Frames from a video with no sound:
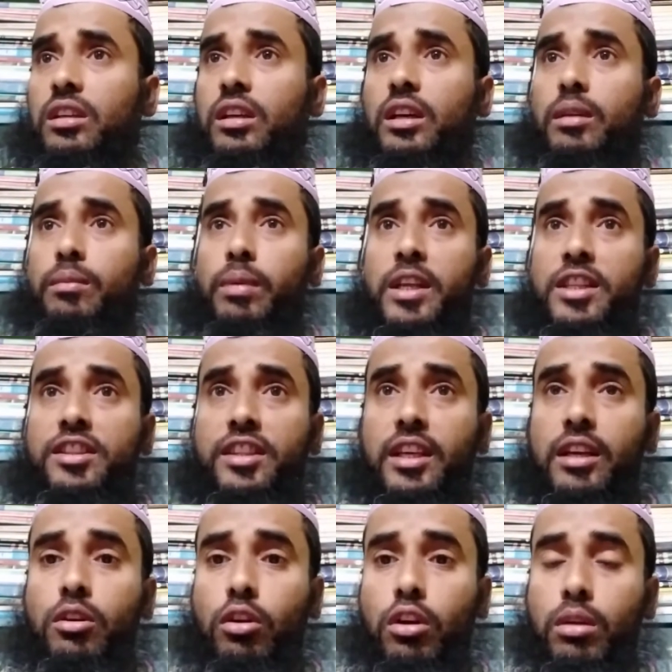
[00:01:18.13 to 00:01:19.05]
এর
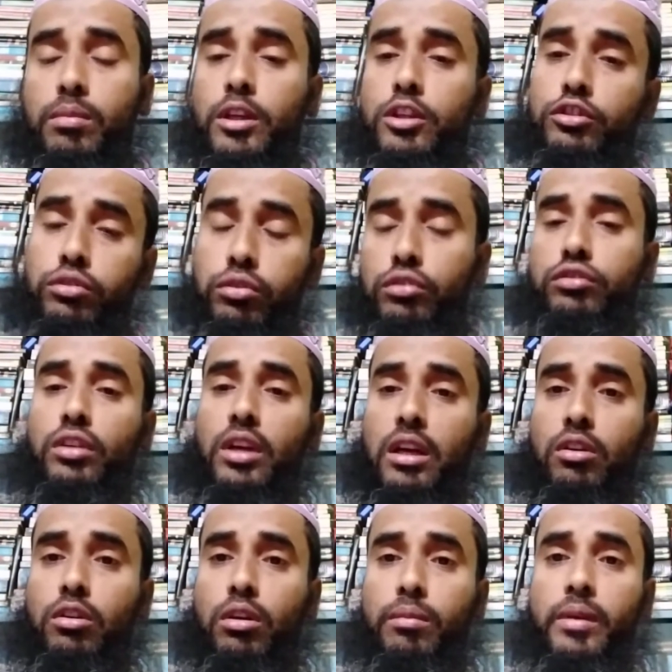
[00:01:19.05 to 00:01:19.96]
ভিত্তি গড়বে
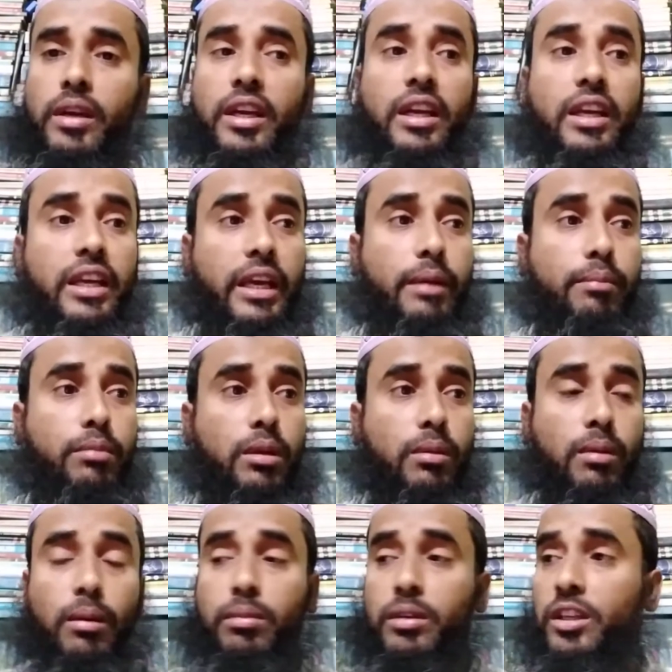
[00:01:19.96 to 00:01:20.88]
সূচনা করবে
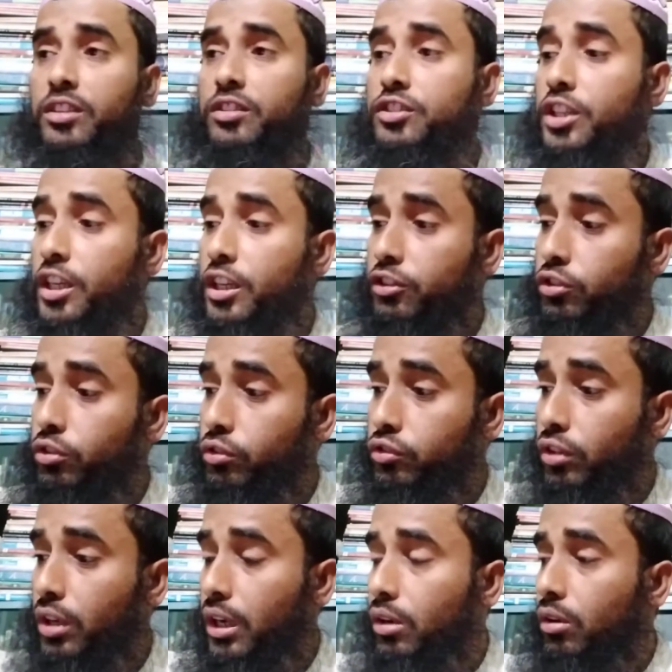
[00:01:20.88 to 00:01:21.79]
এমনিভাবে যে
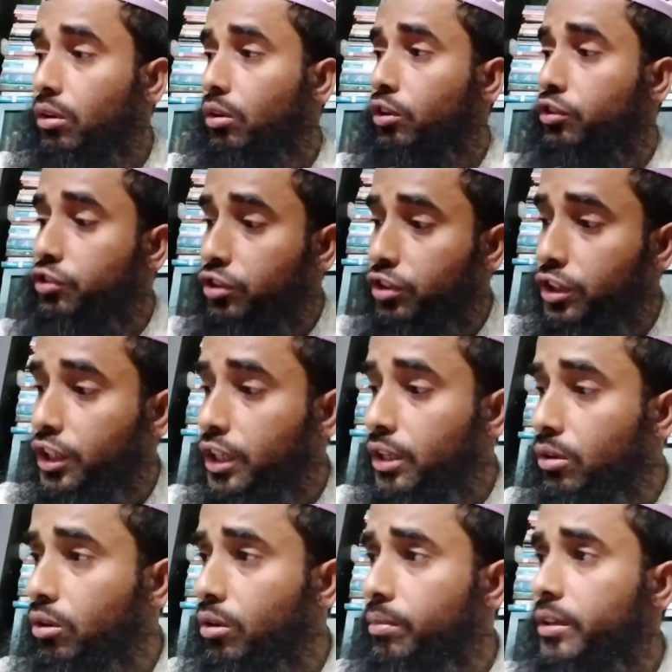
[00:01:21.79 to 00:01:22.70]
সূচনা করলো
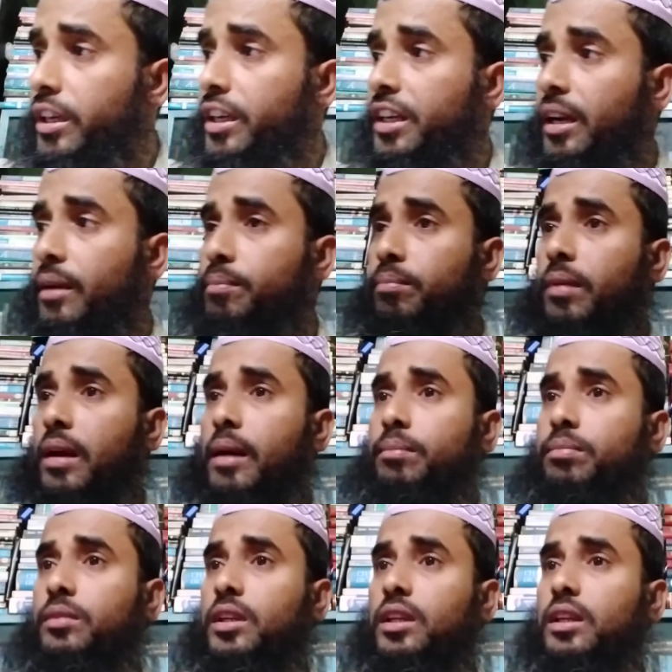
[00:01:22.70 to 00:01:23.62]
সেও এটার
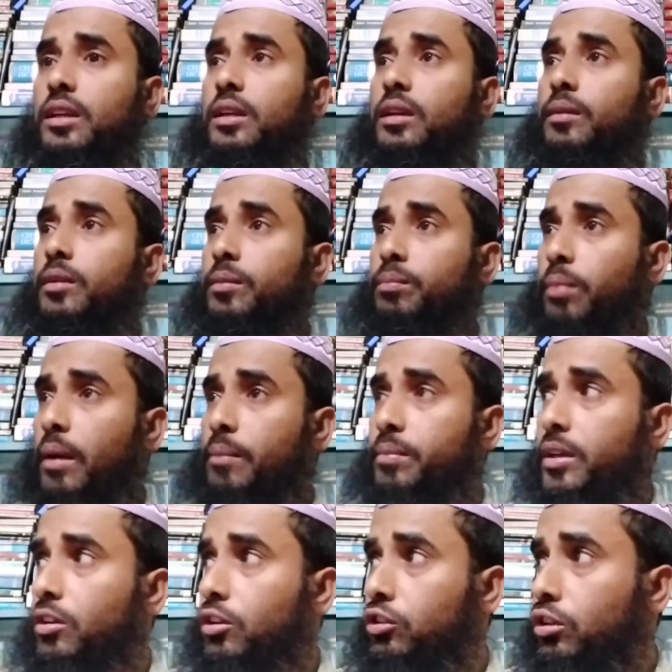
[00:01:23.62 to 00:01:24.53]
পাপ
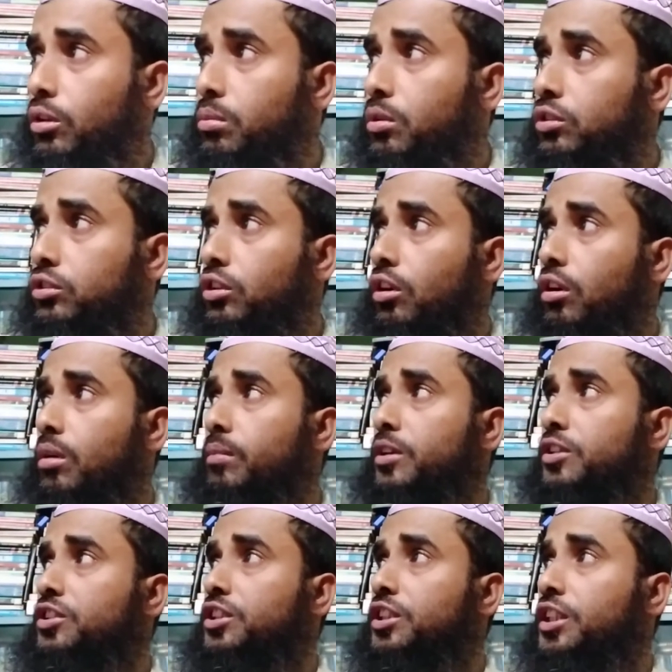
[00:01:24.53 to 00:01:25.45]
পাপের অন্তর্ভুক্ত
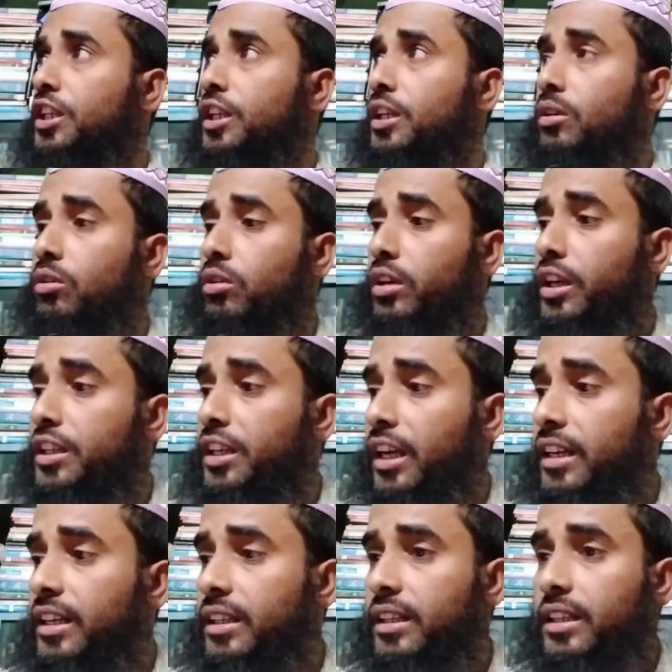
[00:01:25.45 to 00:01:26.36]
হবে সেও
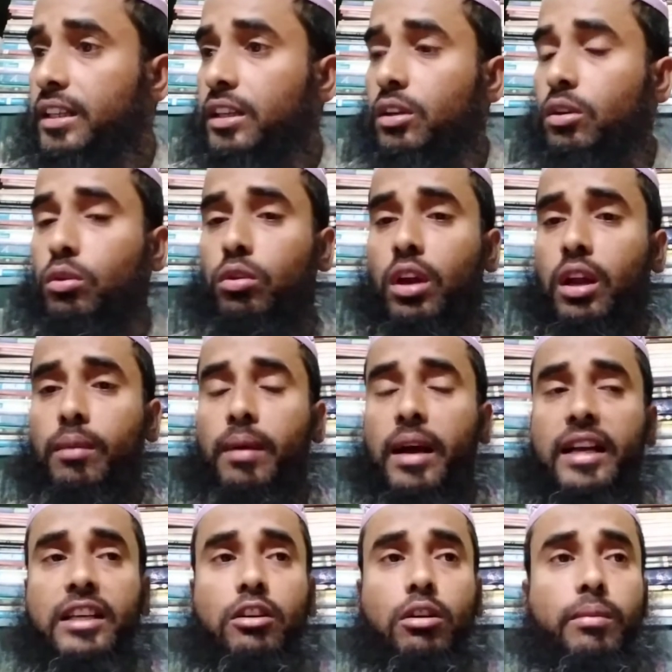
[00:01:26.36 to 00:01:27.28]
এটার গুনার
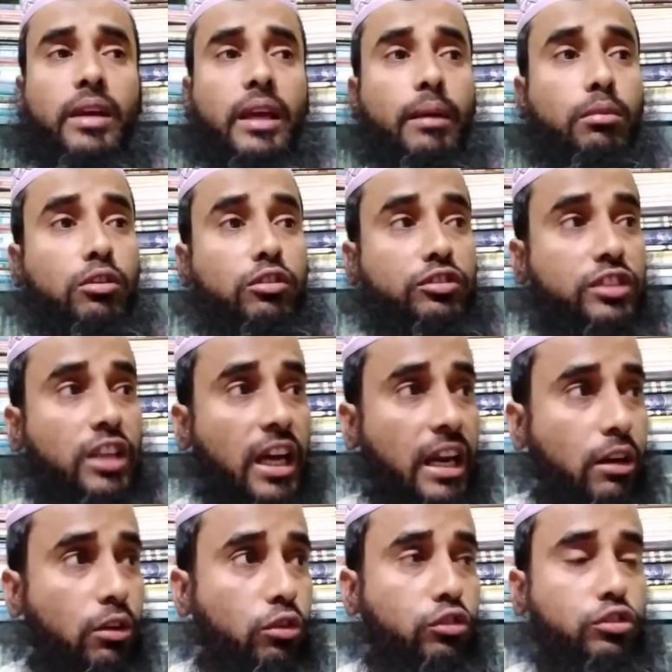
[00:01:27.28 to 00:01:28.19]
ভাগী হবে এবং
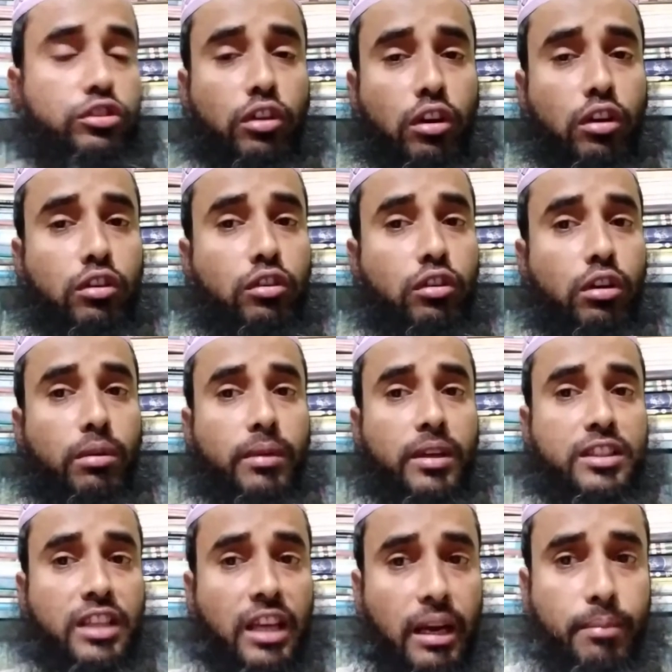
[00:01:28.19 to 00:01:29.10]
যারা অনুসরণ করবে
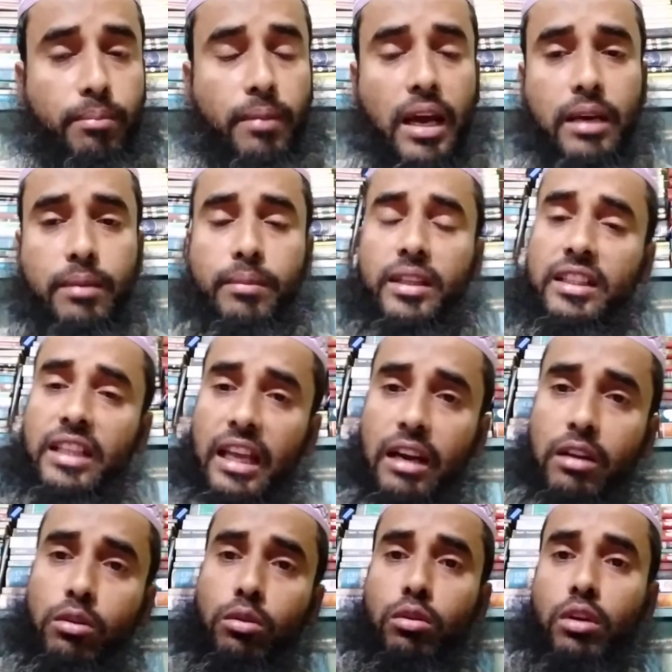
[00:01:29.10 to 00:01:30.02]
যারা মানবে
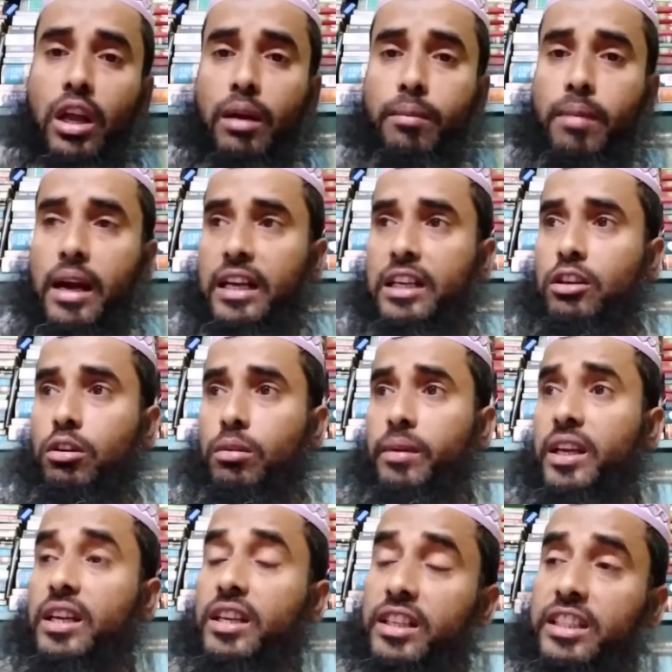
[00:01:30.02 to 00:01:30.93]
তারাও গুনার ভাগী
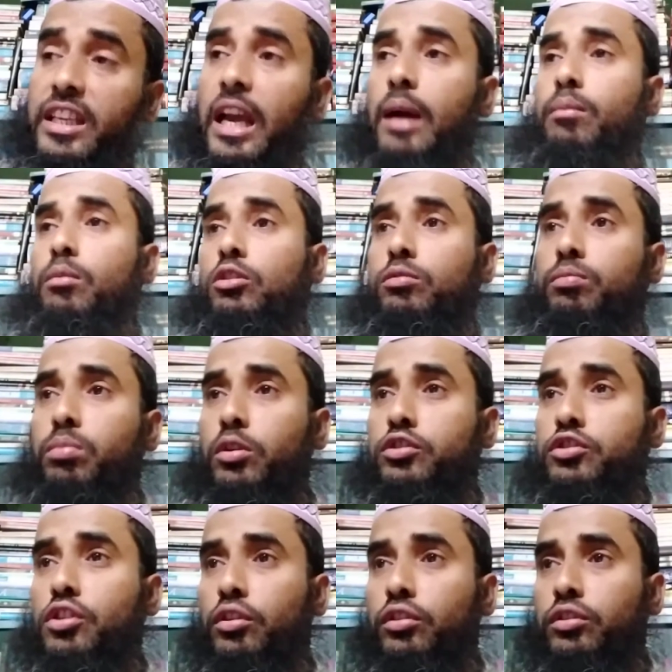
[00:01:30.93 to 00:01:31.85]
হবে কেয়ামত
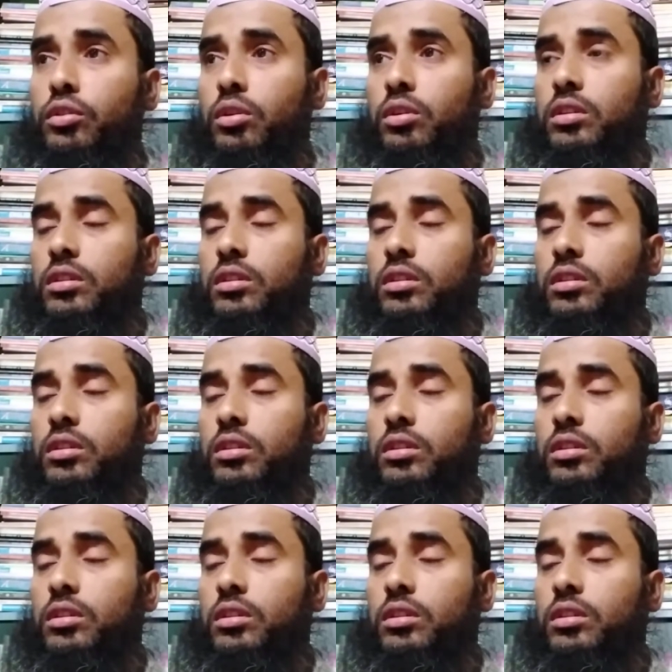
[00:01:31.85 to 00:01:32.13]
পর্যন্ত